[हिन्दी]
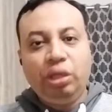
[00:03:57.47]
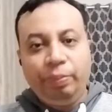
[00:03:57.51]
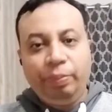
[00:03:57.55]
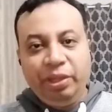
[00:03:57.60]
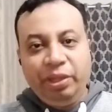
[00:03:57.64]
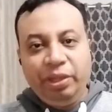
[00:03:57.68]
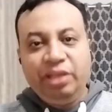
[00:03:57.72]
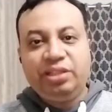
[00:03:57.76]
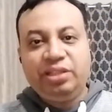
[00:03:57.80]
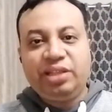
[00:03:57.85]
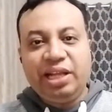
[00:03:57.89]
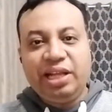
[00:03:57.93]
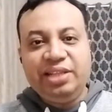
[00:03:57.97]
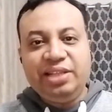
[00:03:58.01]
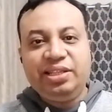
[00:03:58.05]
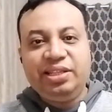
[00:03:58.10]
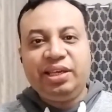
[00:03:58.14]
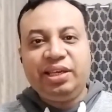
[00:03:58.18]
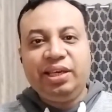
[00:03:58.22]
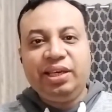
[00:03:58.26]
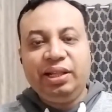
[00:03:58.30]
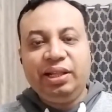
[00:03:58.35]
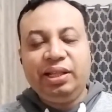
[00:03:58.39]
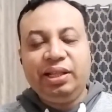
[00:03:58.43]
अपने स्टाइल से
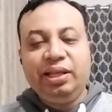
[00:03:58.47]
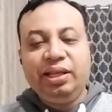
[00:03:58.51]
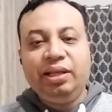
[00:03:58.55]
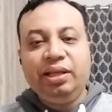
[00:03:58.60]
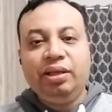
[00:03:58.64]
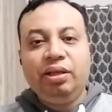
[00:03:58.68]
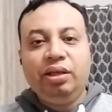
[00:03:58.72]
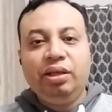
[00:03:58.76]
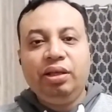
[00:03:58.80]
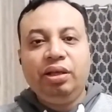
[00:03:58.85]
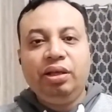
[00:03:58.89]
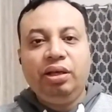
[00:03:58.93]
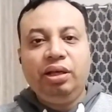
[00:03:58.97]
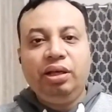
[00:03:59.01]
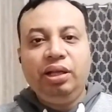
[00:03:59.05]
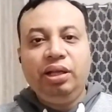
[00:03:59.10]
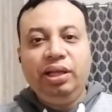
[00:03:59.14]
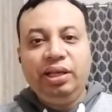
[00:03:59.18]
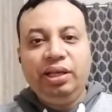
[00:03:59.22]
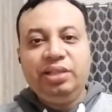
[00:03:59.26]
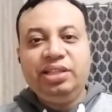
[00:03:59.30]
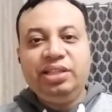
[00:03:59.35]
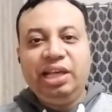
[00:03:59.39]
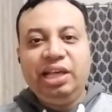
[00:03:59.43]
खेलते हैं
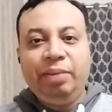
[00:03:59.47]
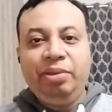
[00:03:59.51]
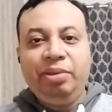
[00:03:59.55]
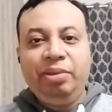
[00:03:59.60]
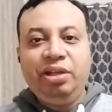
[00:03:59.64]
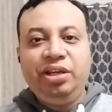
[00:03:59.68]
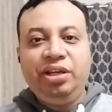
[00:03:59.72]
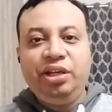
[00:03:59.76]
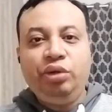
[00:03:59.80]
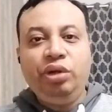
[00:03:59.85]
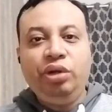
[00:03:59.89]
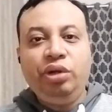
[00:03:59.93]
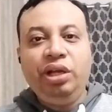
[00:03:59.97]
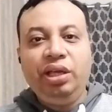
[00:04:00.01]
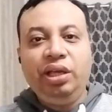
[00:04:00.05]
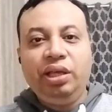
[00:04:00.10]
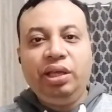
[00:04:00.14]
लेकिन जाहिर पता टी ट्वेंटी